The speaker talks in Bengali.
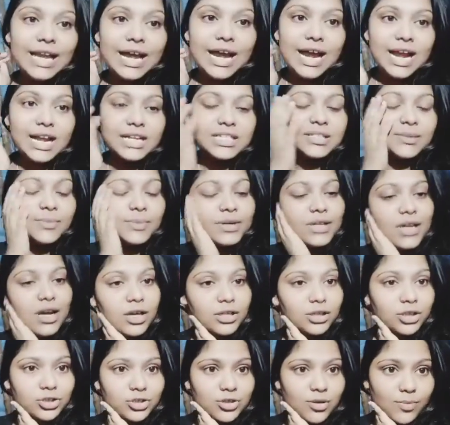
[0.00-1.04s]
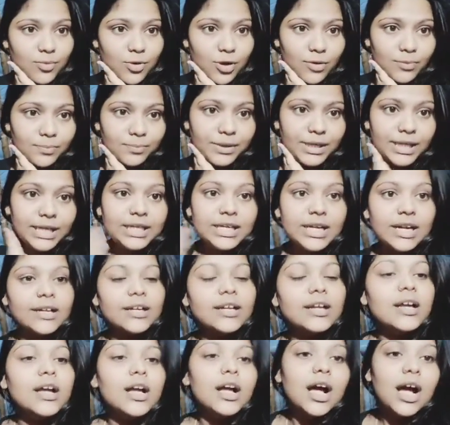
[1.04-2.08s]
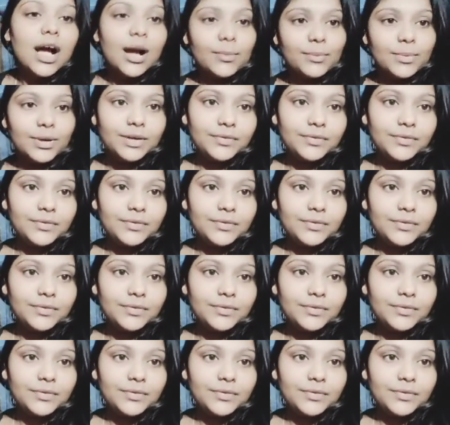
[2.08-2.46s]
আর তোমার খাওয়া দাওয়া সব কমপ্লিট আর আমার